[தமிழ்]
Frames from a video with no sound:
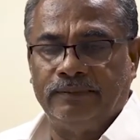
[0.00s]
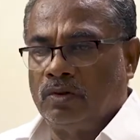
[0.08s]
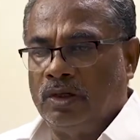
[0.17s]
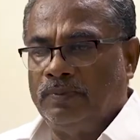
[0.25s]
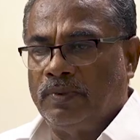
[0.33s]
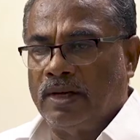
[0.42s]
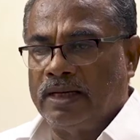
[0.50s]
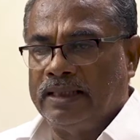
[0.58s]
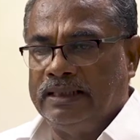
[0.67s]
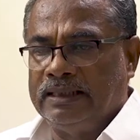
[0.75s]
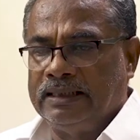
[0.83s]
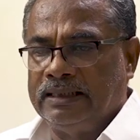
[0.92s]
குறிப்பாக
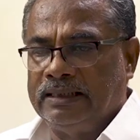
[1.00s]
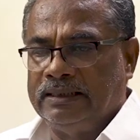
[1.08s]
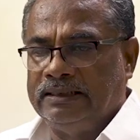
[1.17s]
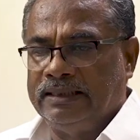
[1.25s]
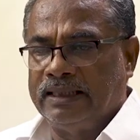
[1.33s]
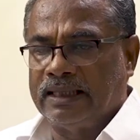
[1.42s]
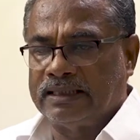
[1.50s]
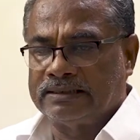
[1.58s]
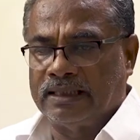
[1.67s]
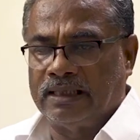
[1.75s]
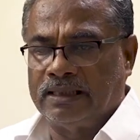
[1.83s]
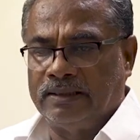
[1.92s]
இன்று இந்திய
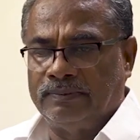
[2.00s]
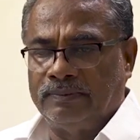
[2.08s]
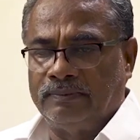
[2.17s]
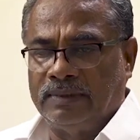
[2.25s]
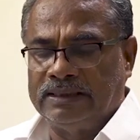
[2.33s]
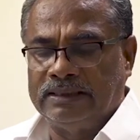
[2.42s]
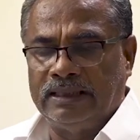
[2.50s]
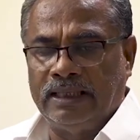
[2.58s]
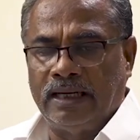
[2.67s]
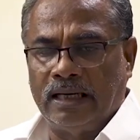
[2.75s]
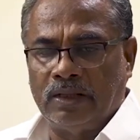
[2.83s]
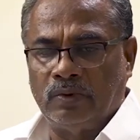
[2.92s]
அரசாங்கம் மத்தியில்
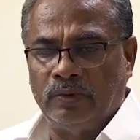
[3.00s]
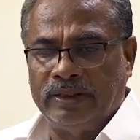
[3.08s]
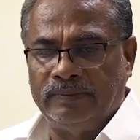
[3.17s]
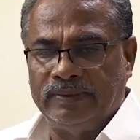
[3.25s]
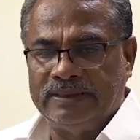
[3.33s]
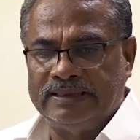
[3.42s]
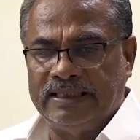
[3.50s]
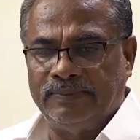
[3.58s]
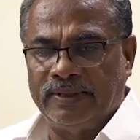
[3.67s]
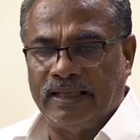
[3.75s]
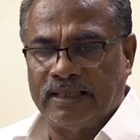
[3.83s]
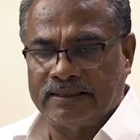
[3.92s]
ஆளக்கூடிய
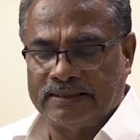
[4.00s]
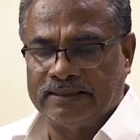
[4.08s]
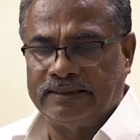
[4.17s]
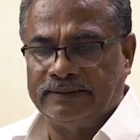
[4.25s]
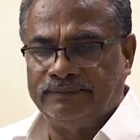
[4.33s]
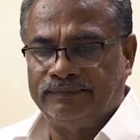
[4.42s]
பிஜேபி அரசு